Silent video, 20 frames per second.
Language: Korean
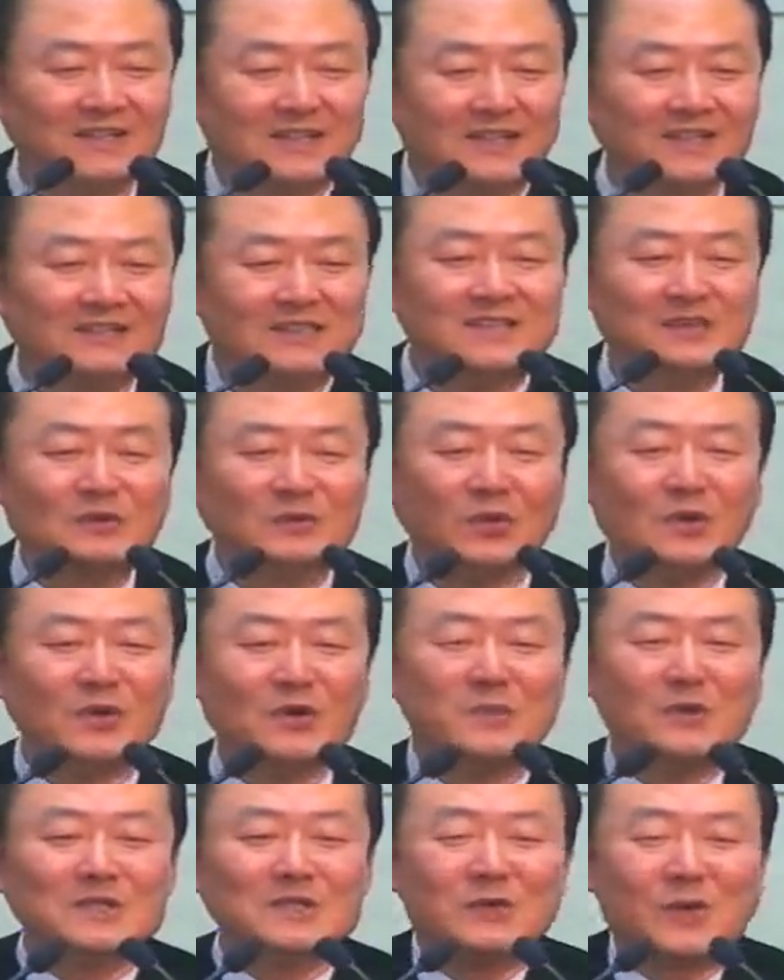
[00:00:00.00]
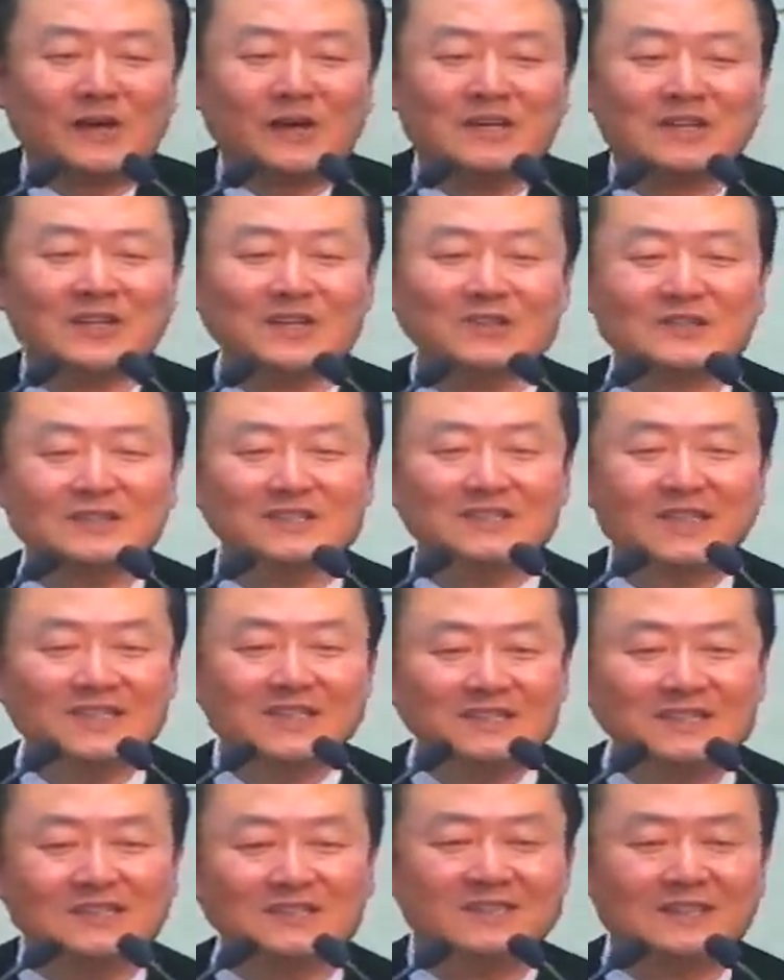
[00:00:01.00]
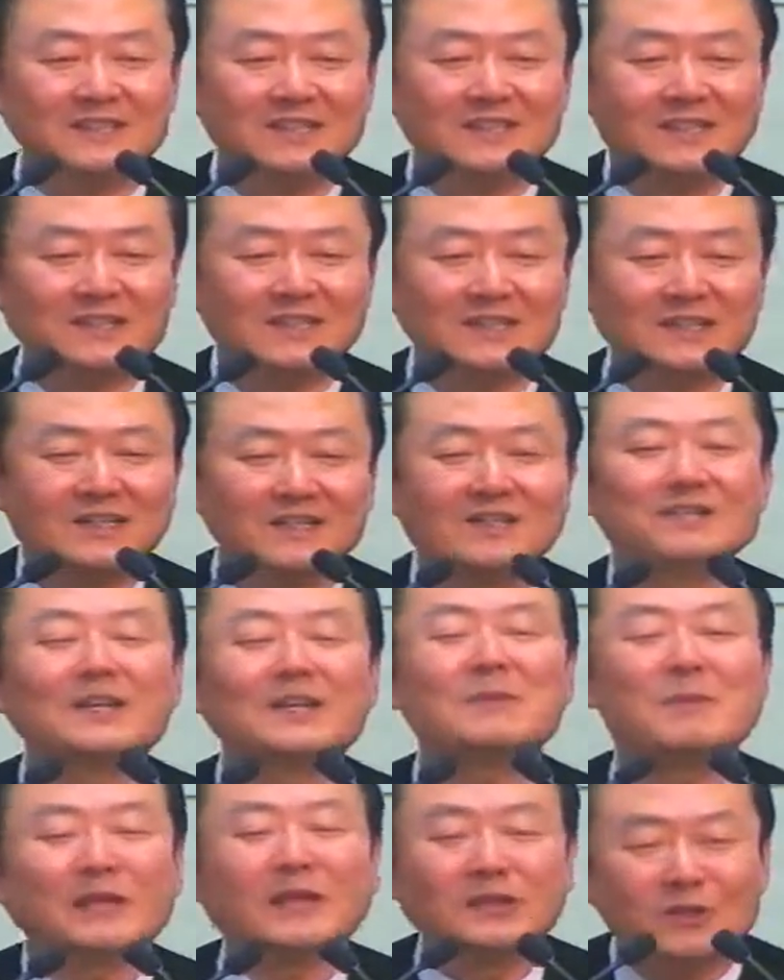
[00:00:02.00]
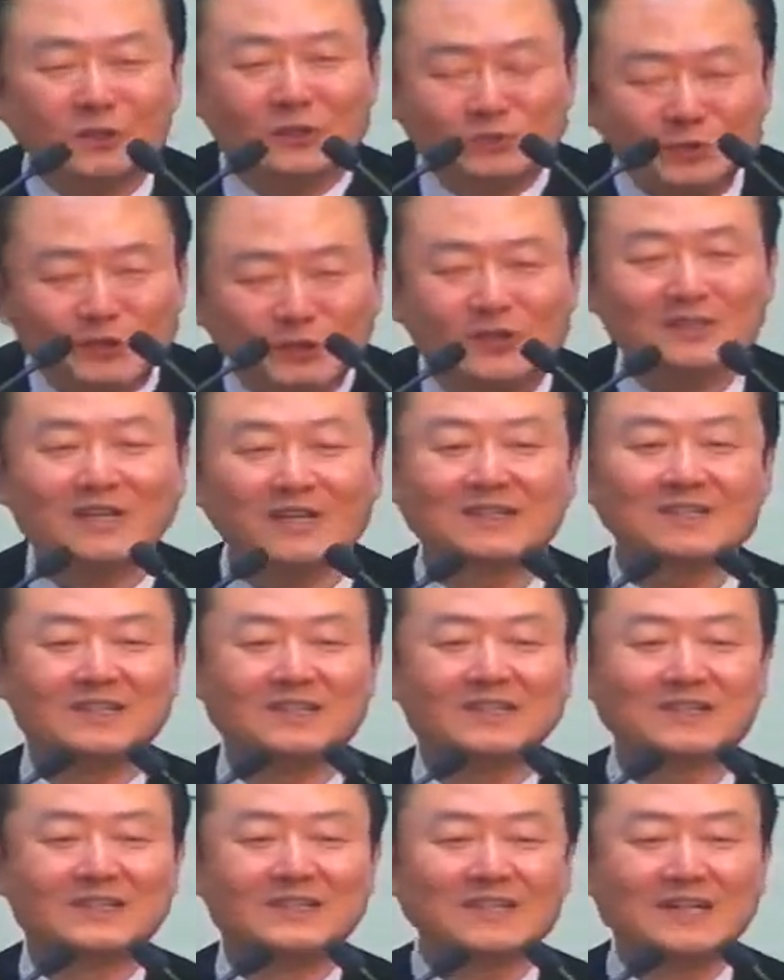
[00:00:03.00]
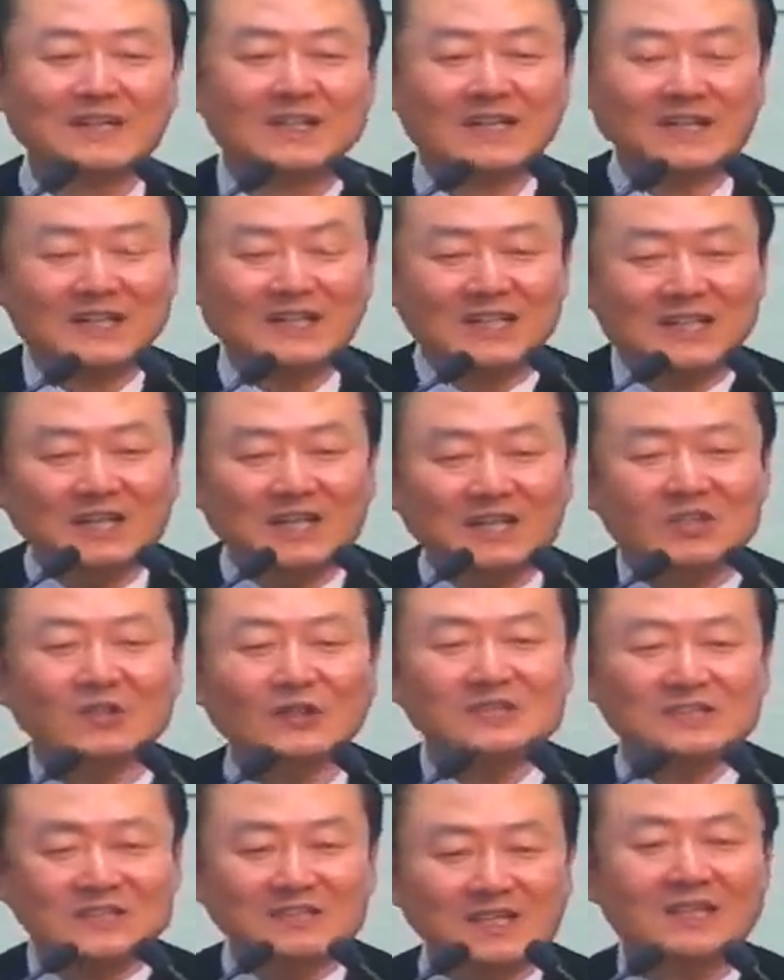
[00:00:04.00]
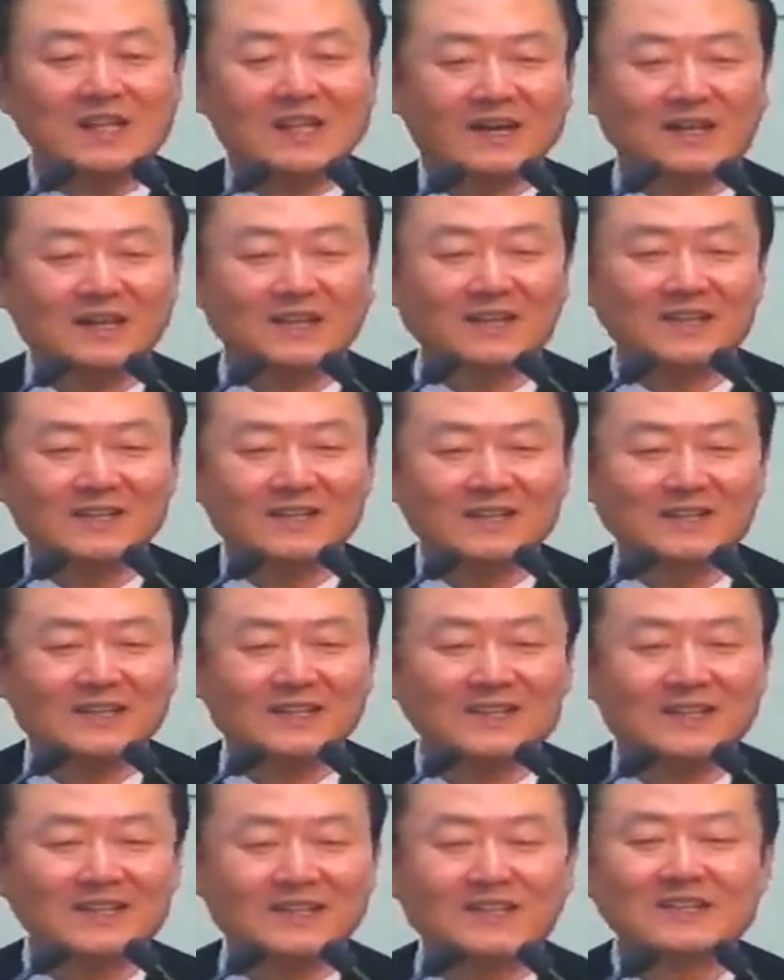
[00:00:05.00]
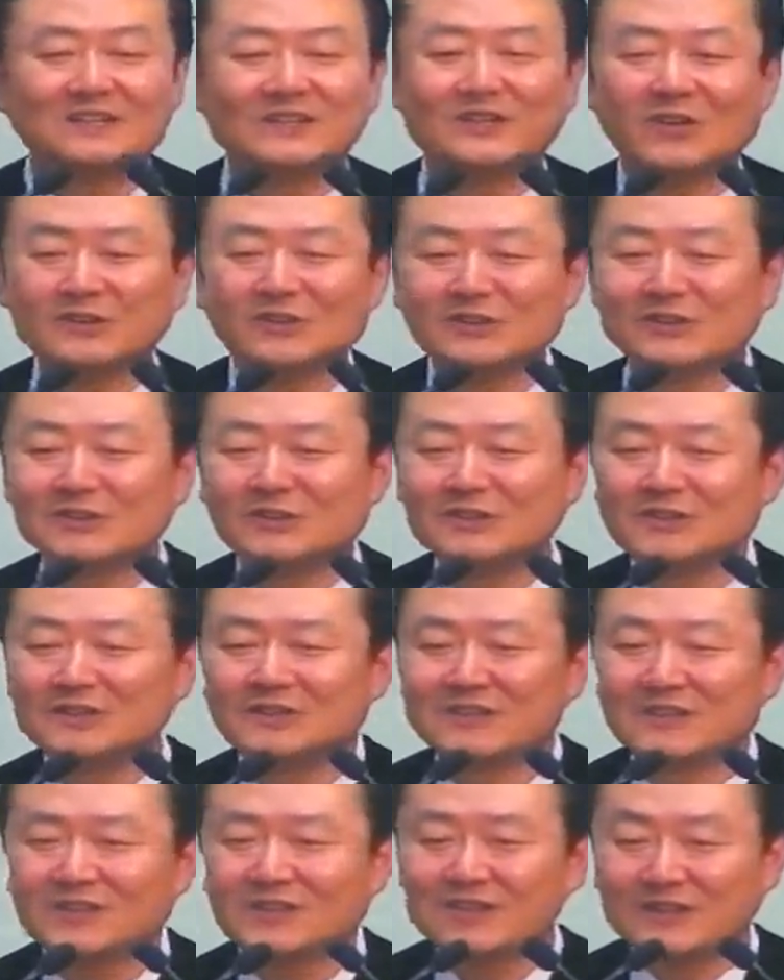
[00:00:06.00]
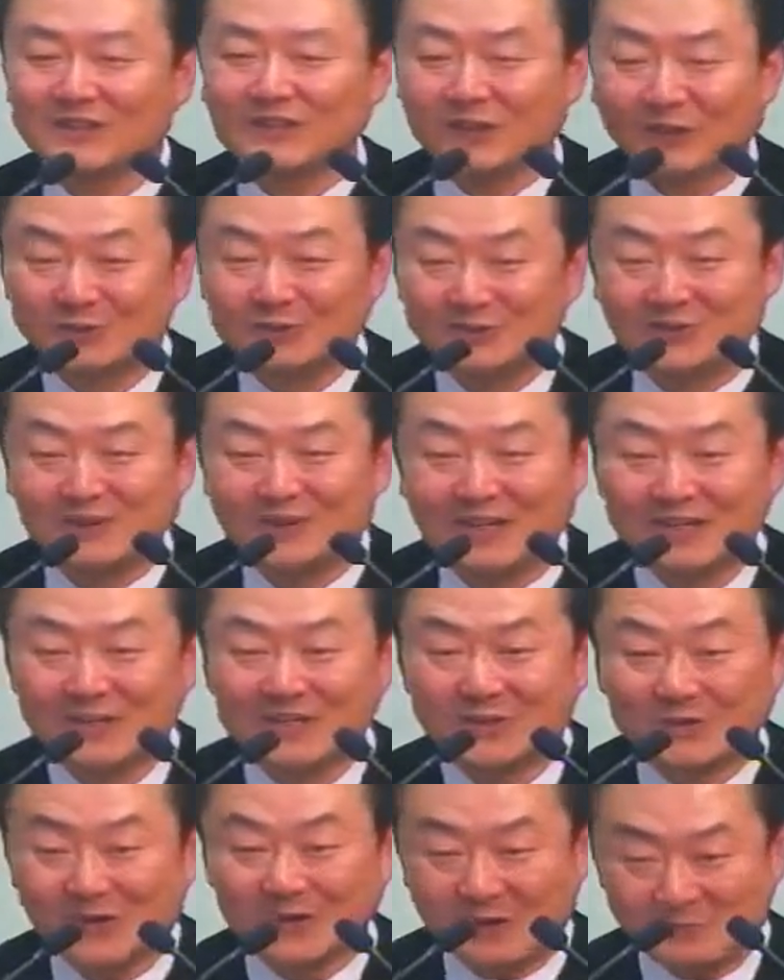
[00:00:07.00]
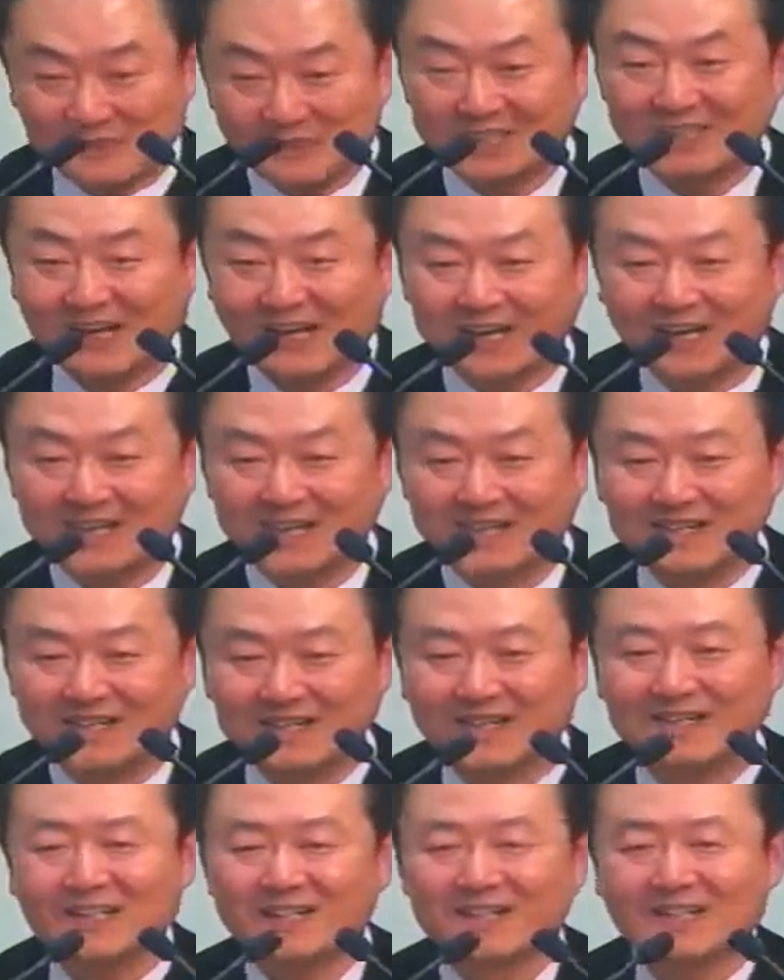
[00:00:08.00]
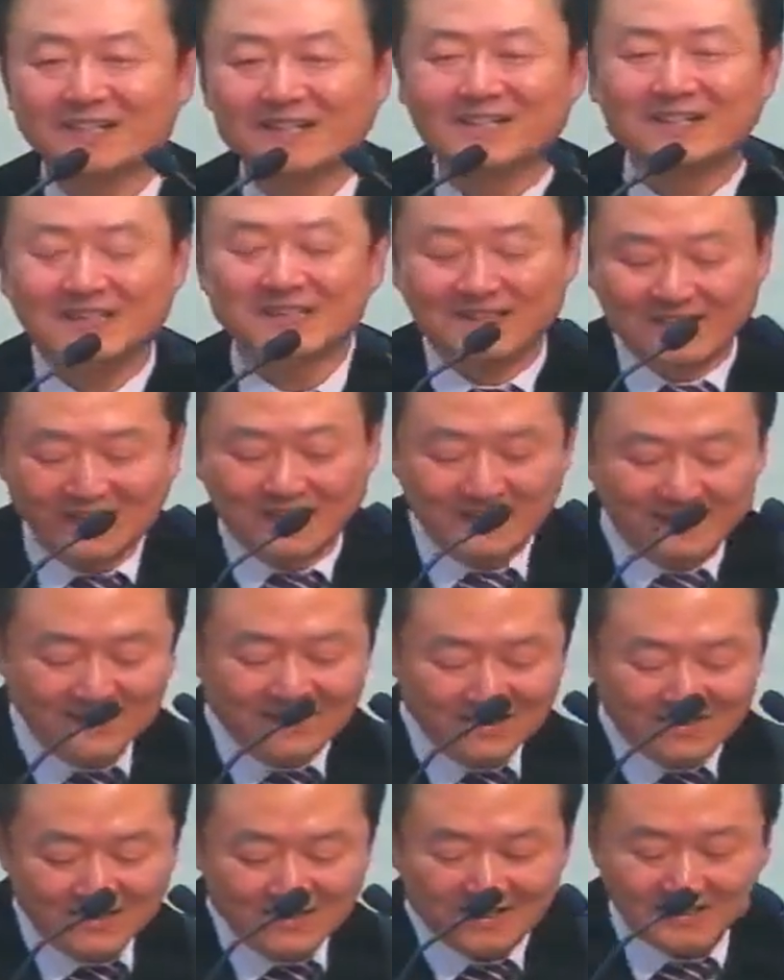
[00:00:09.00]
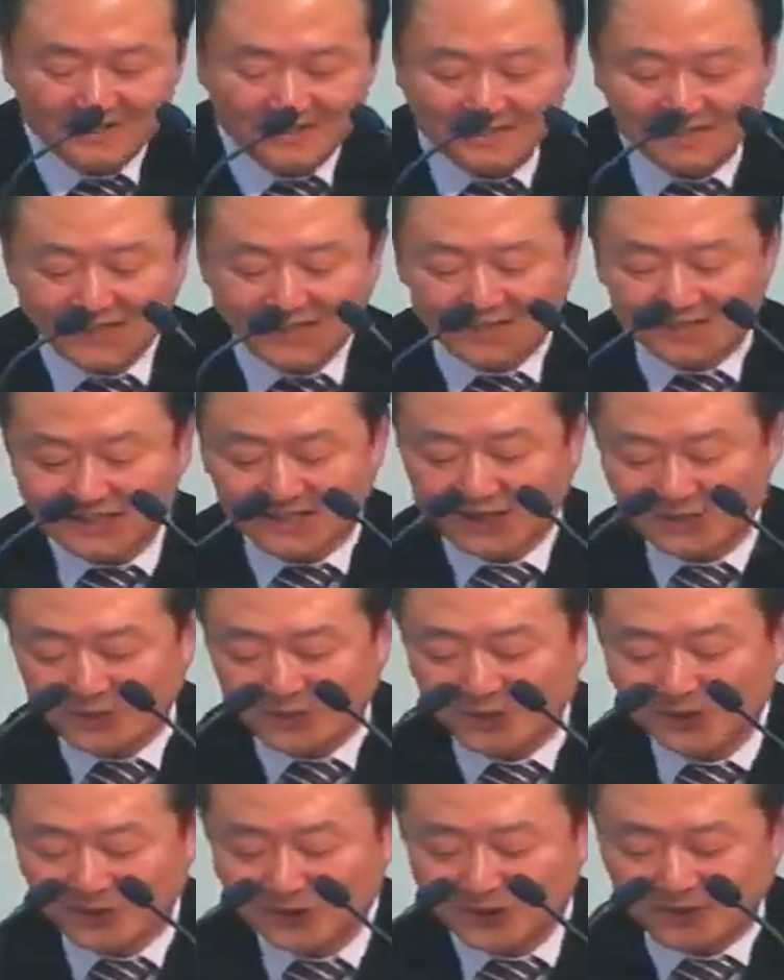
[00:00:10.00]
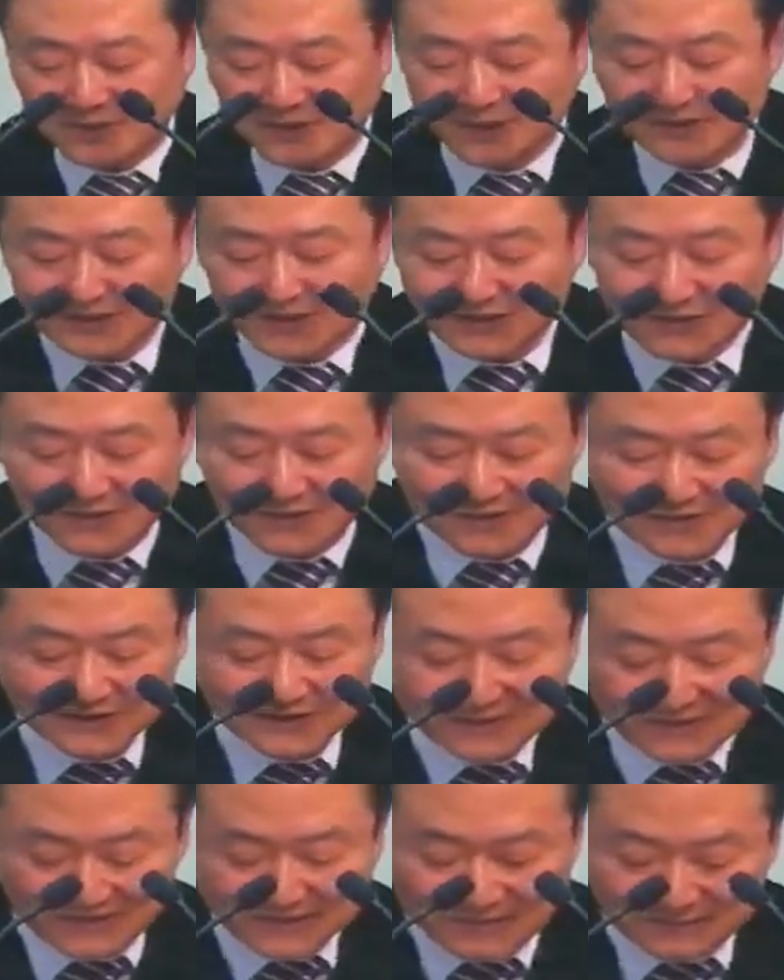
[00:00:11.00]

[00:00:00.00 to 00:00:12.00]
이제 솔로몬이 왕이 되었을 때는 그렇게 만들어 주셨다는 거예요. 그래서 이제 내가 성전을 건축하려고 합니다. 그렇게 이야기를 하고 있는 것이죠.